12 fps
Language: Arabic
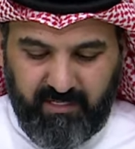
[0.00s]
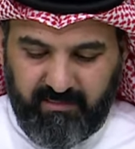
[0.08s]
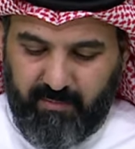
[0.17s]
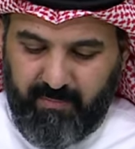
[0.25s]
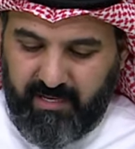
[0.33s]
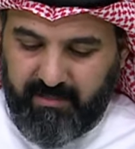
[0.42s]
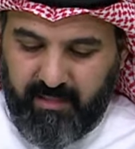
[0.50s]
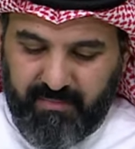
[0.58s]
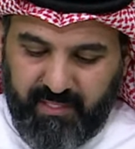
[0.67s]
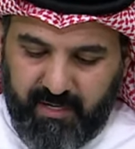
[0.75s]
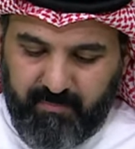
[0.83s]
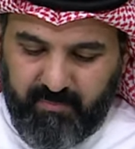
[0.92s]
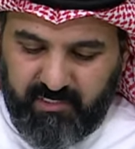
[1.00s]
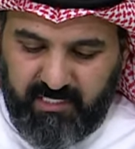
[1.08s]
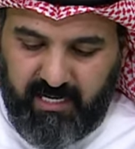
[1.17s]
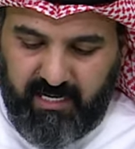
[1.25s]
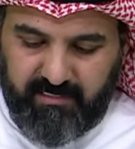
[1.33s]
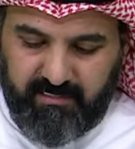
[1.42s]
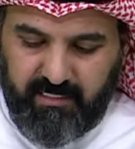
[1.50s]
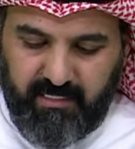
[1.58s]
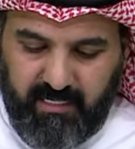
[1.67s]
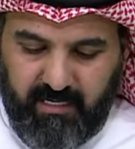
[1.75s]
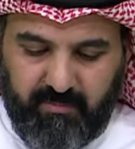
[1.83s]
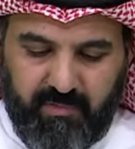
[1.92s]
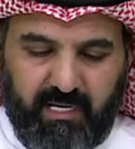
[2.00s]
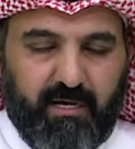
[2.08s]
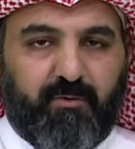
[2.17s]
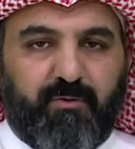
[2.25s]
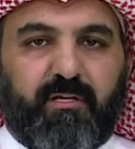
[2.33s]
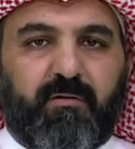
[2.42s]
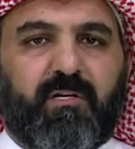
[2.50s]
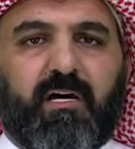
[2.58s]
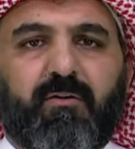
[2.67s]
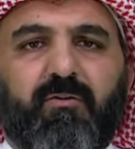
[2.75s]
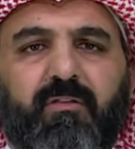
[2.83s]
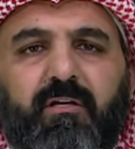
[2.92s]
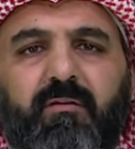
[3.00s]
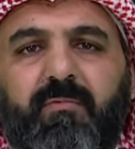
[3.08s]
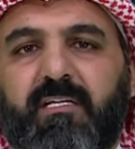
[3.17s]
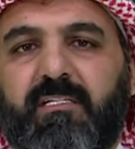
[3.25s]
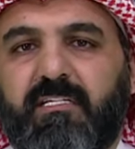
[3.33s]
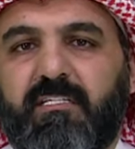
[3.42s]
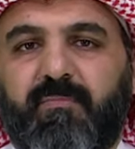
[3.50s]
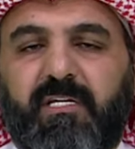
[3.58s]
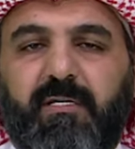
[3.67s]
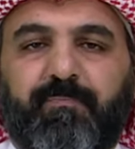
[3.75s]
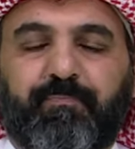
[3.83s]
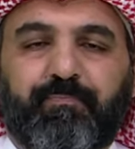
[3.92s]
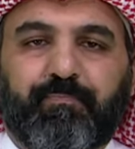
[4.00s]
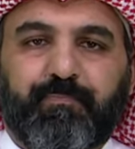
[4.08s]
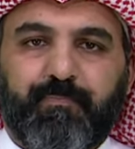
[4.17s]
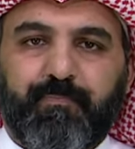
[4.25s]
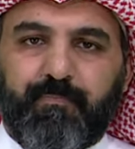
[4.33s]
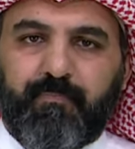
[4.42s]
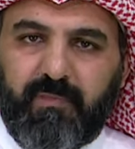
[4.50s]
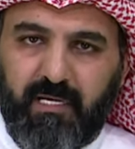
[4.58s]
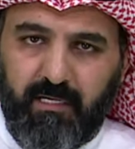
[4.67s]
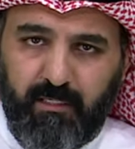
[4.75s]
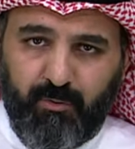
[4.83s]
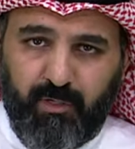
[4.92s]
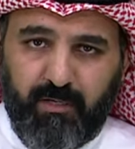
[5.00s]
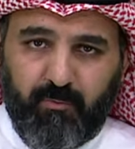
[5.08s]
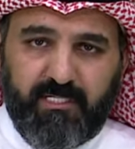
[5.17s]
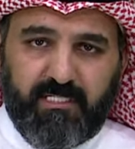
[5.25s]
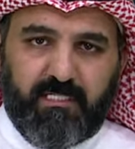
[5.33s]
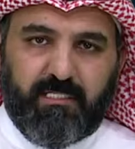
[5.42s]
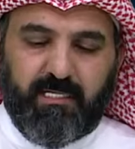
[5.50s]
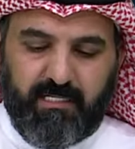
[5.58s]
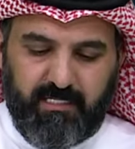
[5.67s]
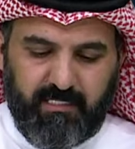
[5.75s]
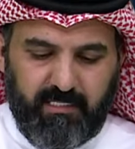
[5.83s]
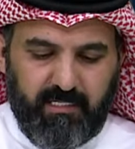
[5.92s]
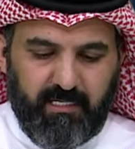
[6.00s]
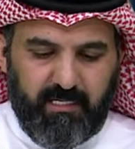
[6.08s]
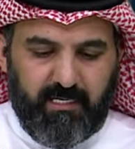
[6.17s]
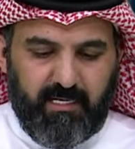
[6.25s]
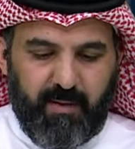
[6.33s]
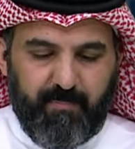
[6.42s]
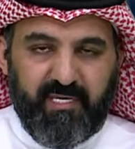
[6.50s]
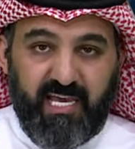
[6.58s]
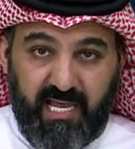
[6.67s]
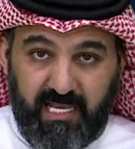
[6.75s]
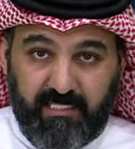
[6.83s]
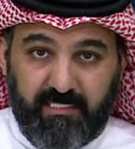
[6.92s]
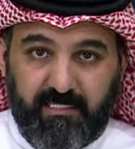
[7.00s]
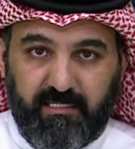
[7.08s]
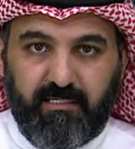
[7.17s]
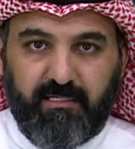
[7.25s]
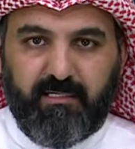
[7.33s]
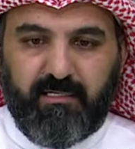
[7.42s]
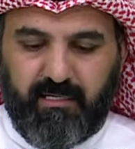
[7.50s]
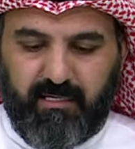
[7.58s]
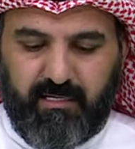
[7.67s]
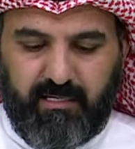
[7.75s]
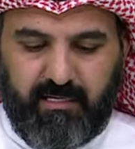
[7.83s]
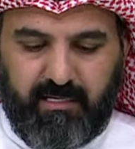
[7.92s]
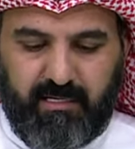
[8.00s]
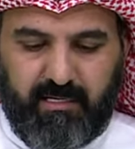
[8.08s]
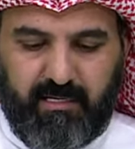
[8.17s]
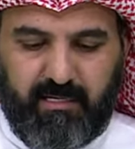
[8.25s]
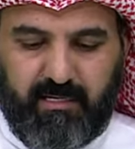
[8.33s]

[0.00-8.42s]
طبعا الضرب من مصطلحات علم العروض، علم العروض علم يختص ب اللي هو وزن آه، الابيات آه،